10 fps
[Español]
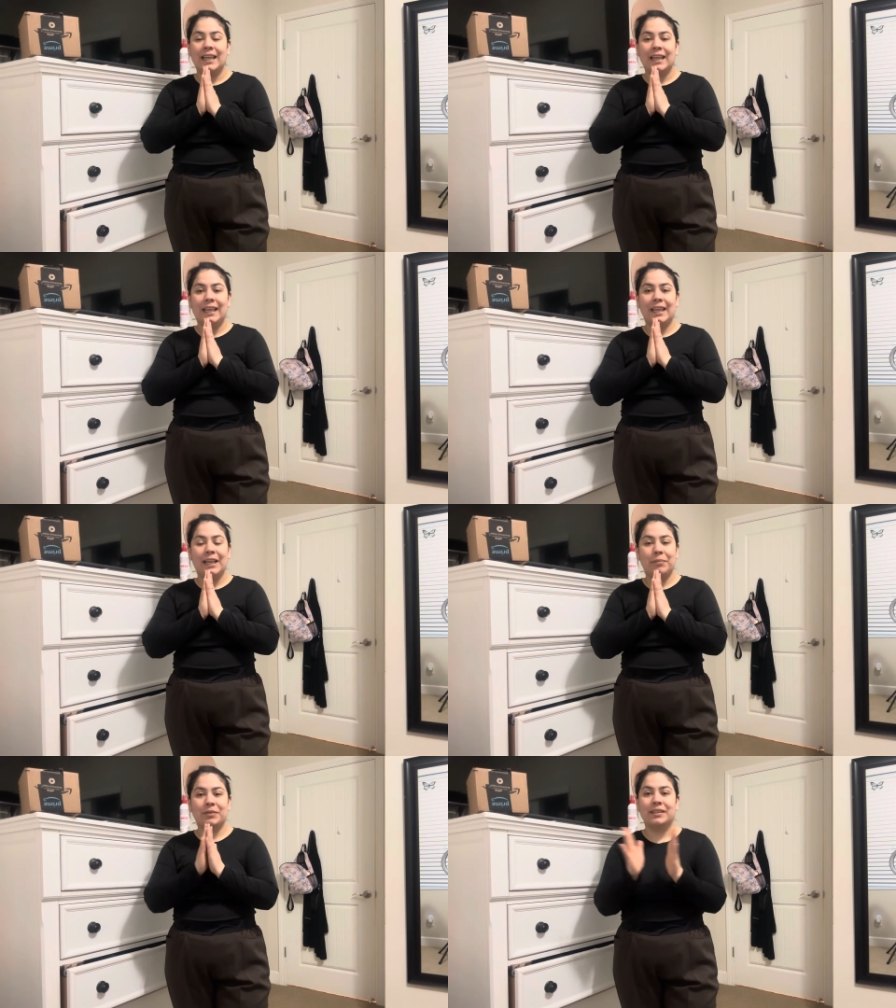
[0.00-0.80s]

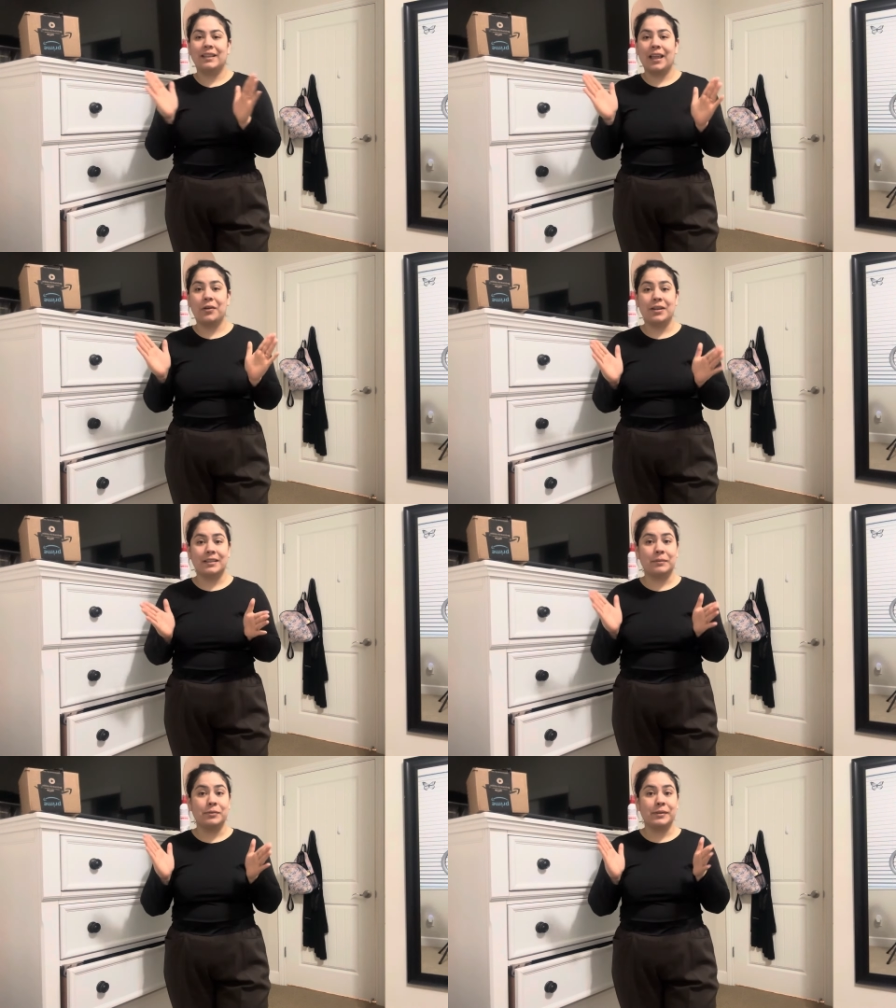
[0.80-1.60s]
Y pues el día de hoy
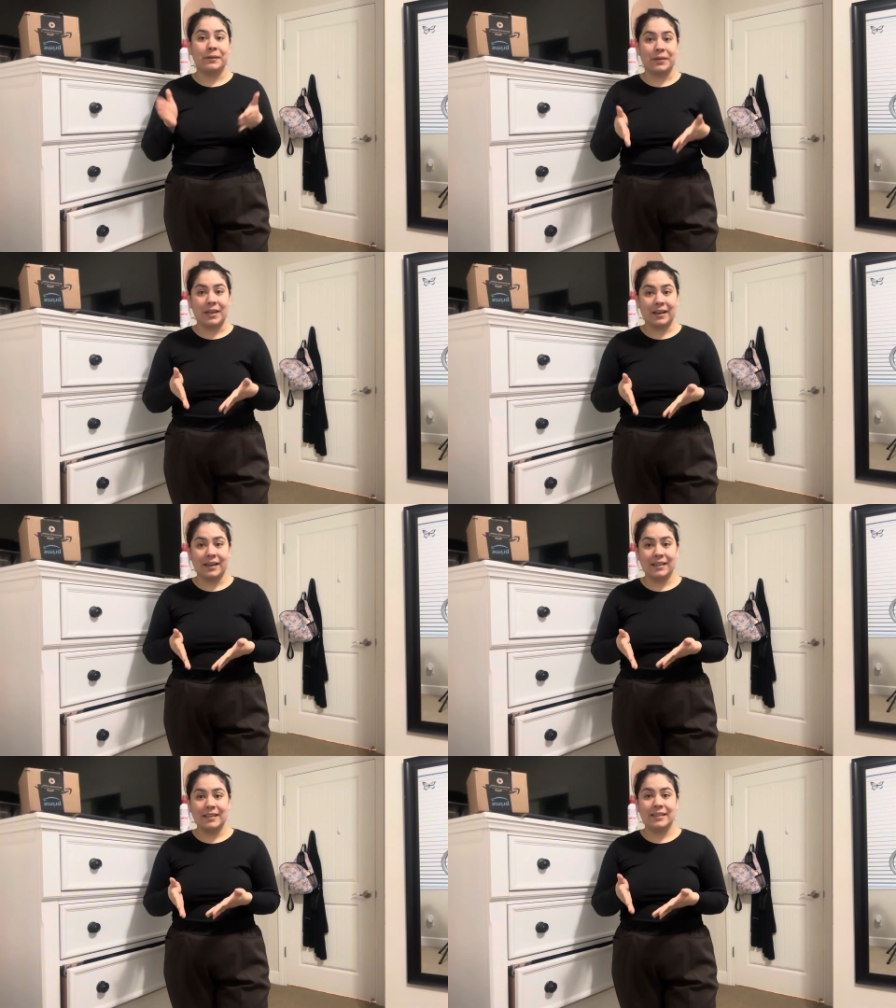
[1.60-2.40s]
estamos a
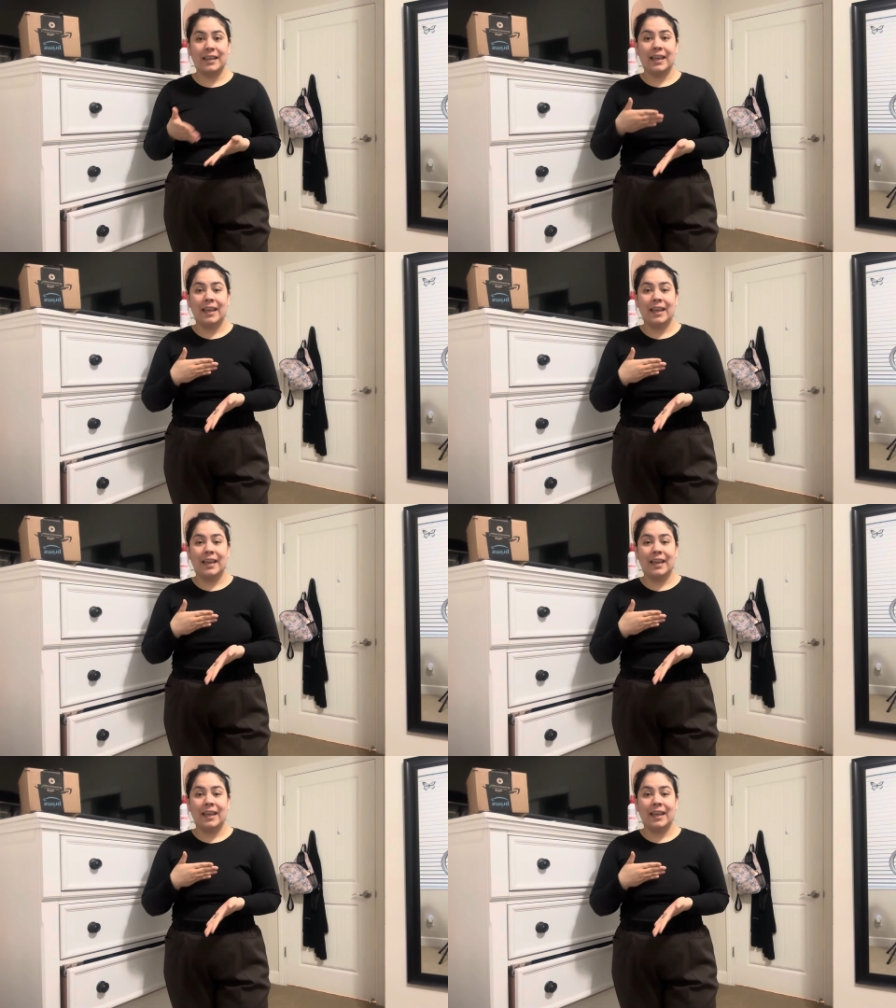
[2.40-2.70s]
viernes,